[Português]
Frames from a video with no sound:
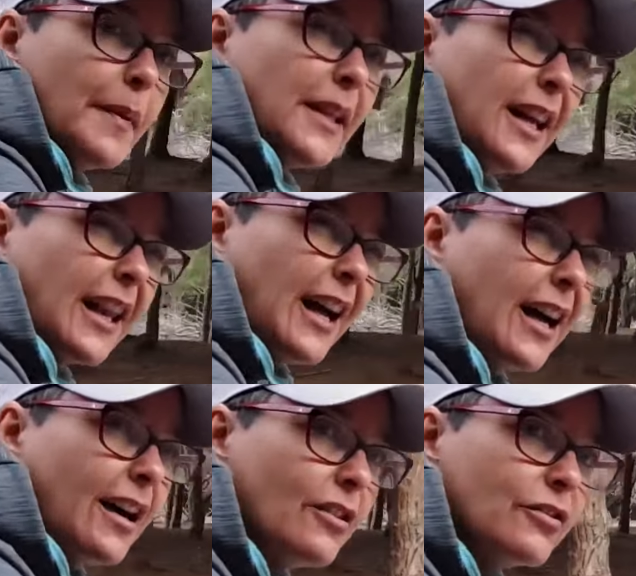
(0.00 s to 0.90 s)

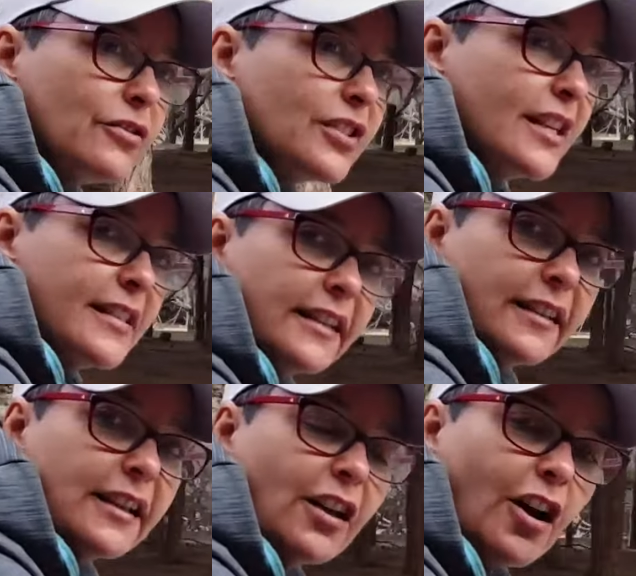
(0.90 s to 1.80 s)
pedalar uns 60
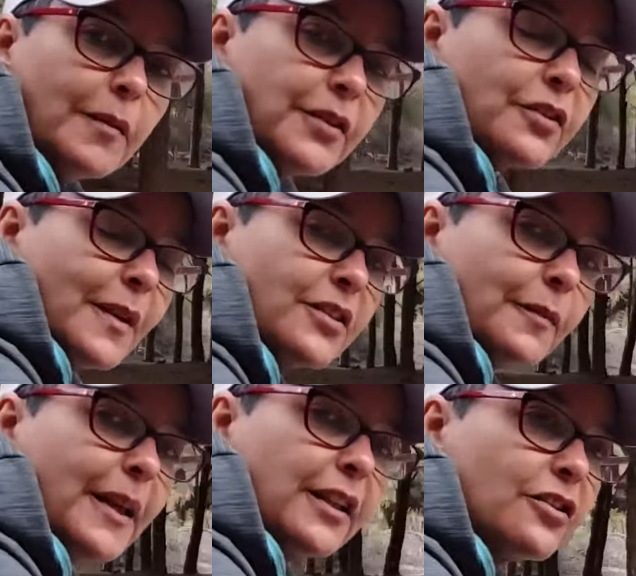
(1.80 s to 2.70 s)
quilômetros mais ou
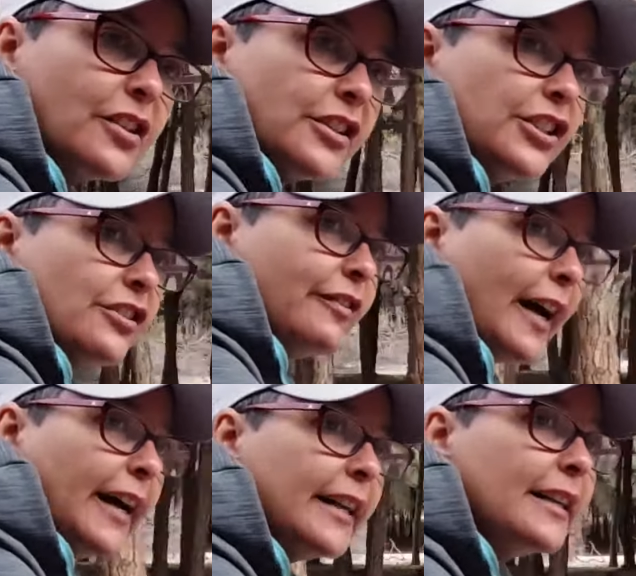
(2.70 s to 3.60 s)
menos. A gente
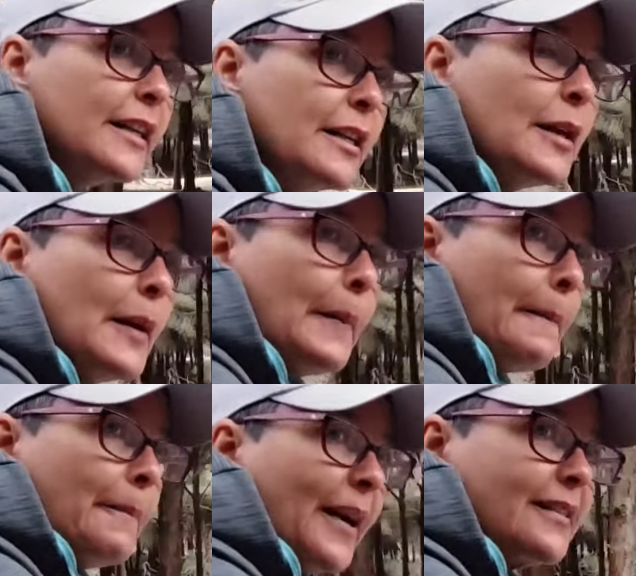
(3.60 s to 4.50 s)
vai
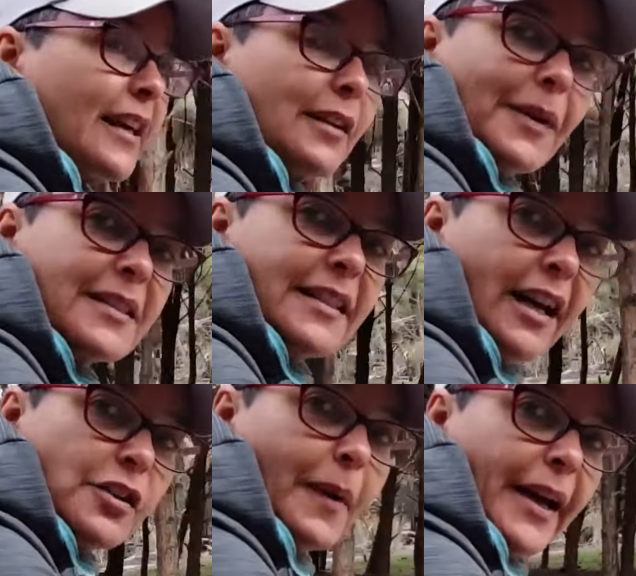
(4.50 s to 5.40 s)
passar numa
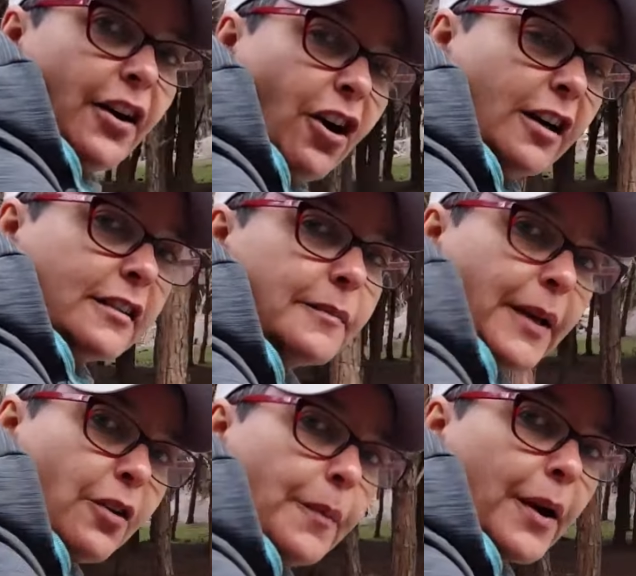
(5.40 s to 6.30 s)
cidade maior
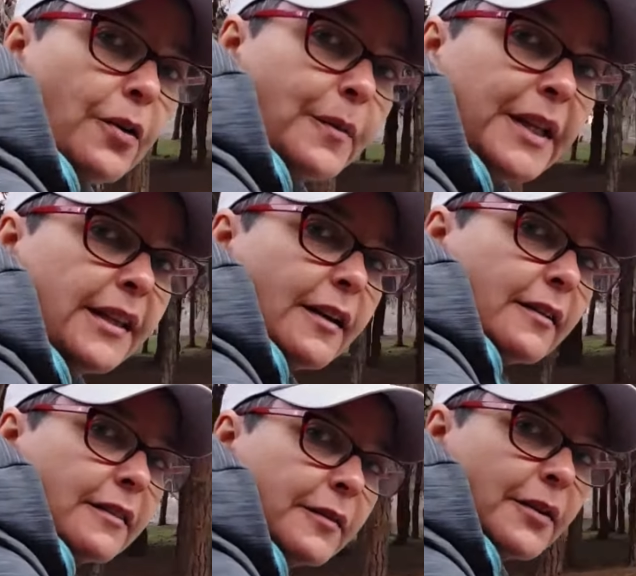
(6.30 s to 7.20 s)
para comprar comida
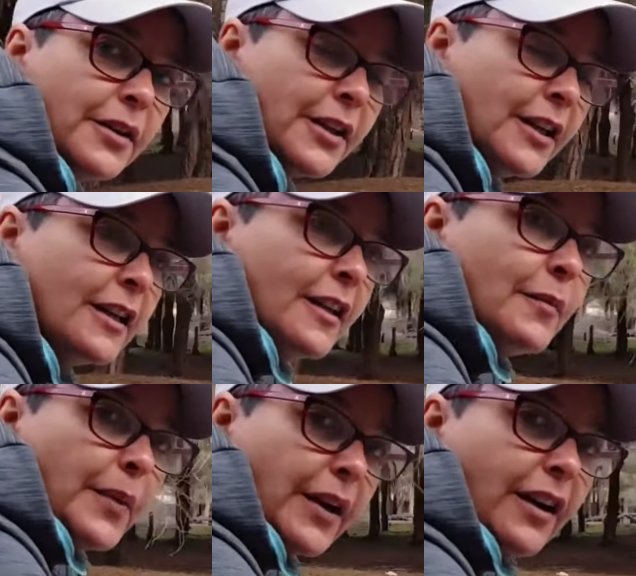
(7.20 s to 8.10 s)

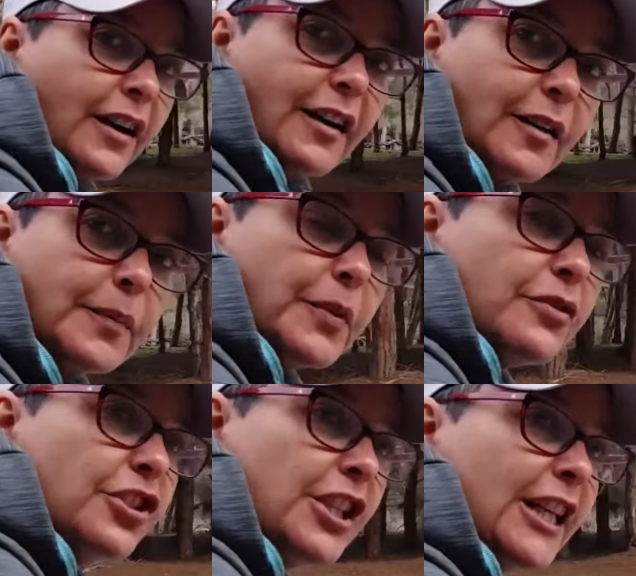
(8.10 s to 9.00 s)
para o
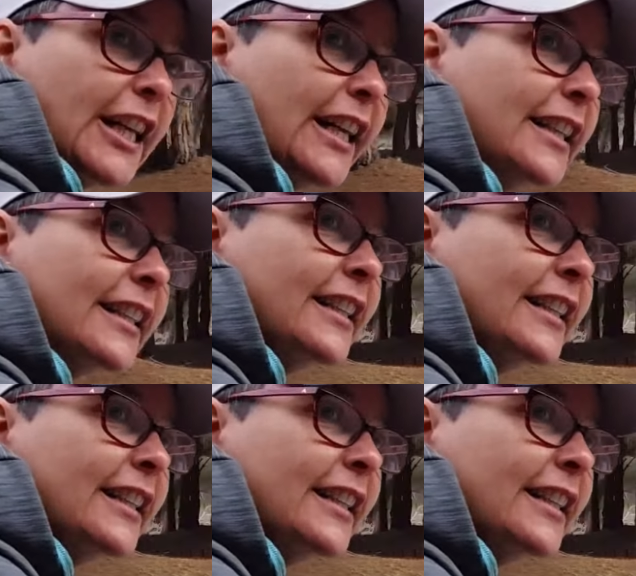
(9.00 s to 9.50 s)
dia, né?